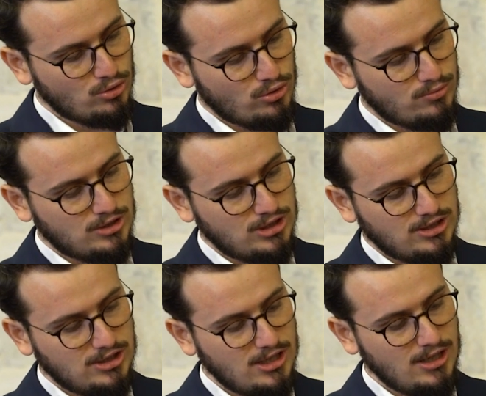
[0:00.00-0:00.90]
doğru bir
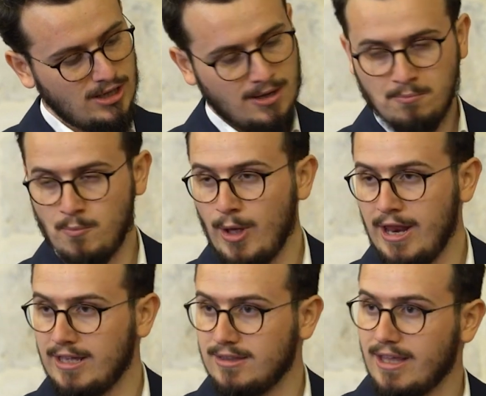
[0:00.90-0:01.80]
çizgi.
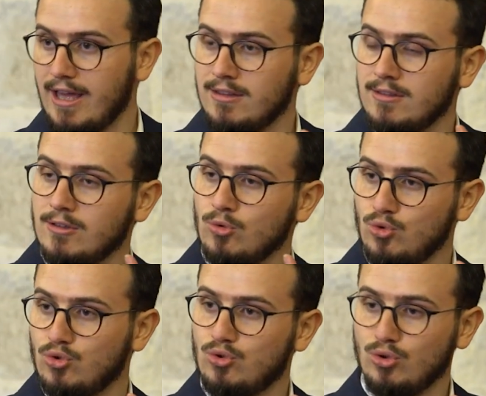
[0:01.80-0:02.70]
Melekten
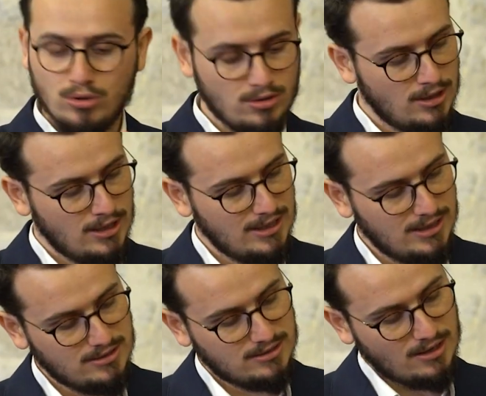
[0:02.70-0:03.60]
üstün
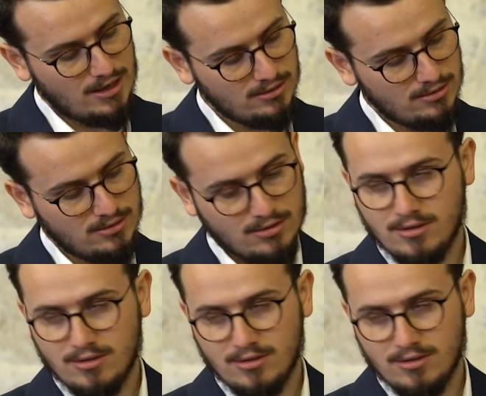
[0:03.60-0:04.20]
insan